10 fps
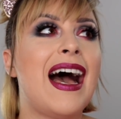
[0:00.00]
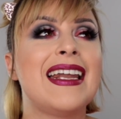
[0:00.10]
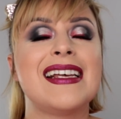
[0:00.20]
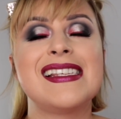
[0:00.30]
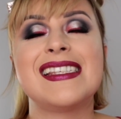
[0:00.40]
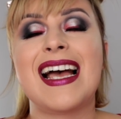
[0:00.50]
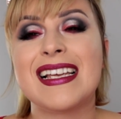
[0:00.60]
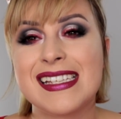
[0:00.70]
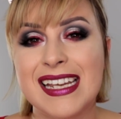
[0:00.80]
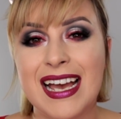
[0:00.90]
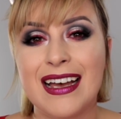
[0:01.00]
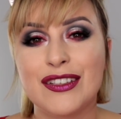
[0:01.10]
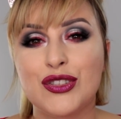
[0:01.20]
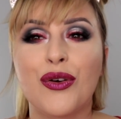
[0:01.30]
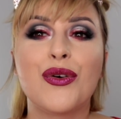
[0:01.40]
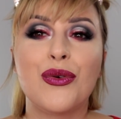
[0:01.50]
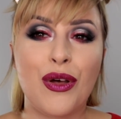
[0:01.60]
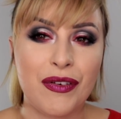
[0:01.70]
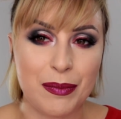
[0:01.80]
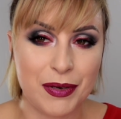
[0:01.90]
Anastazja to
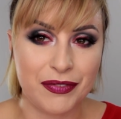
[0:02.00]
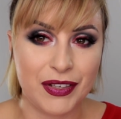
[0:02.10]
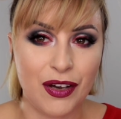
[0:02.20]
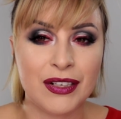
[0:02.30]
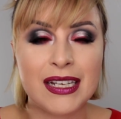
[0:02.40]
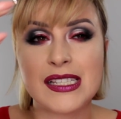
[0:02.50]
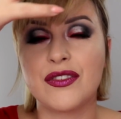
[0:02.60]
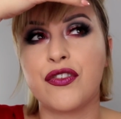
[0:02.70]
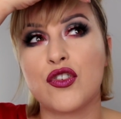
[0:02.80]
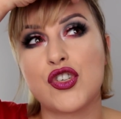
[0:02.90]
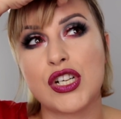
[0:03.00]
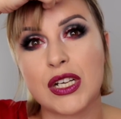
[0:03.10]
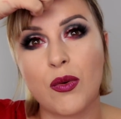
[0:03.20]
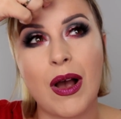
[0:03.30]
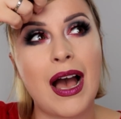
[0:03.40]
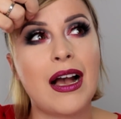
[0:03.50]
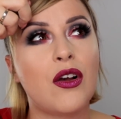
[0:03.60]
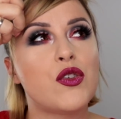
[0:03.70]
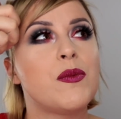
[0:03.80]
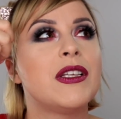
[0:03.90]
królowa brwi. Ona stworzyła
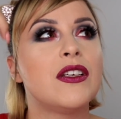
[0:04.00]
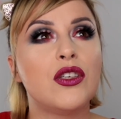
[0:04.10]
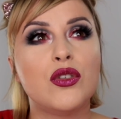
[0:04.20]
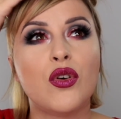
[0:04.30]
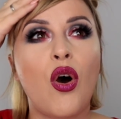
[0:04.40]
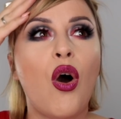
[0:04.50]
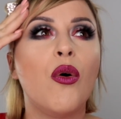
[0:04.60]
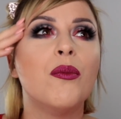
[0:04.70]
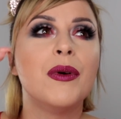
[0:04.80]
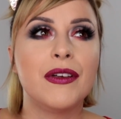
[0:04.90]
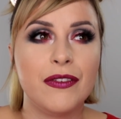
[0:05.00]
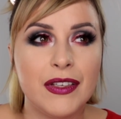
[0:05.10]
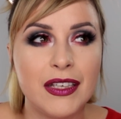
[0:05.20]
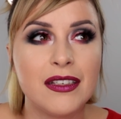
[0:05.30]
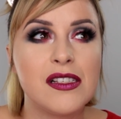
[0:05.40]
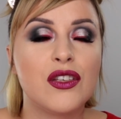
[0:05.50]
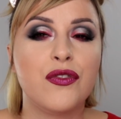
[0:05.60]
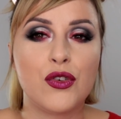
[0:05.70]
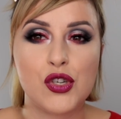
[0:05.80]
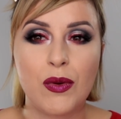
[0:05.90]
kosmetyki do brwi,
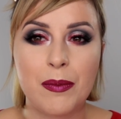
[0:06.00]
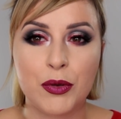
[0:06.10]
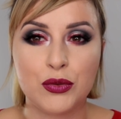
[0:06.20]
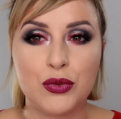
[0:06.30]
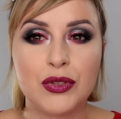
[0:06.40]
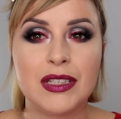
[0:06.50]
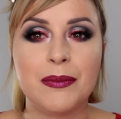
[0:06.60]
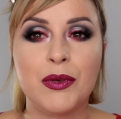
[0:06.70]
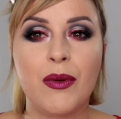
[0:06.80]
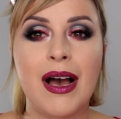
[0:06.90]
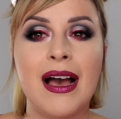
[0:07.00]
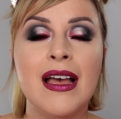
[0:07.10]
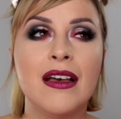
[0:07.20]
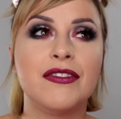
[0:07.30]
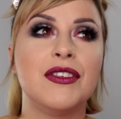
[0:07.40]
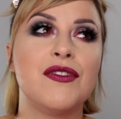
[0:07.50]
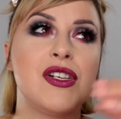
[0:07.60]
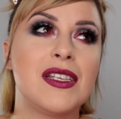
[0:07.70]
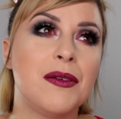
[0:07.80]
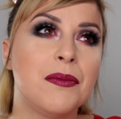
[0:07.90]
stworzyła produkty, była w tym
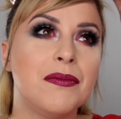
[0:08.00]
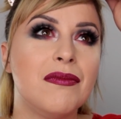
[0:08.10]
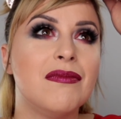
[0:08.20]
wszystkim